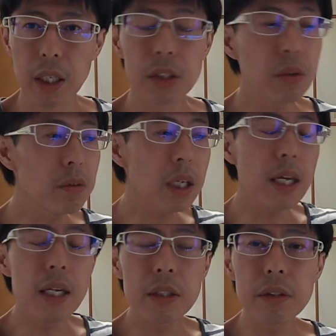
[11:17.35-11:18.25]
そんな経
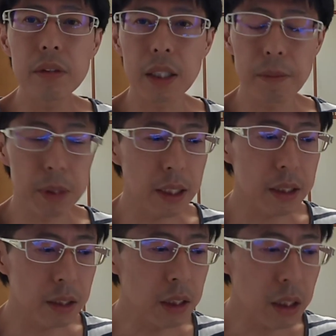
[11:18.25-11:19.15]
営するんだったらもう三
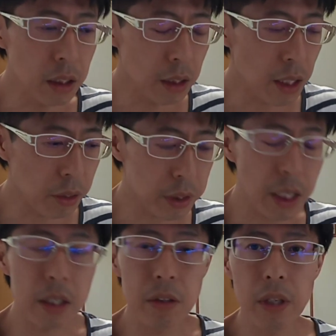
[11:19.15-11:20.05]
審以内の
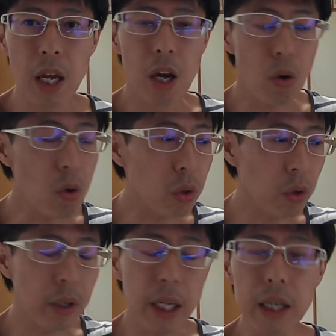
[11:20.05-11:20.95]
請求で、国庫
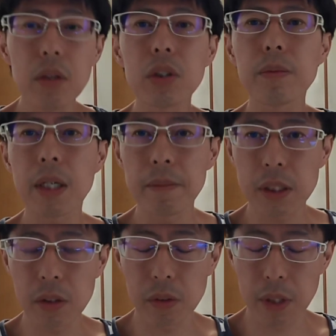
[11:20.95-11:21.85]
にお金返納してもらいま
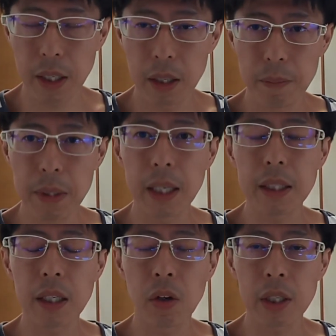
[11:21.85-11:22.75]
すよって。身勝
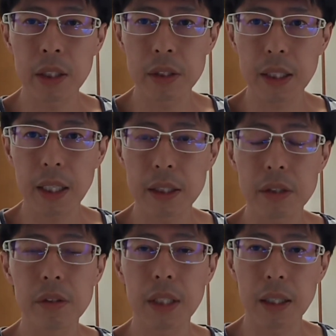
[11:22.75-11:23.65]
手なお金の使い方
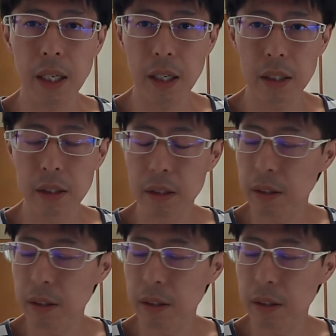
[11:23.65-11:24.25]
するんだったら。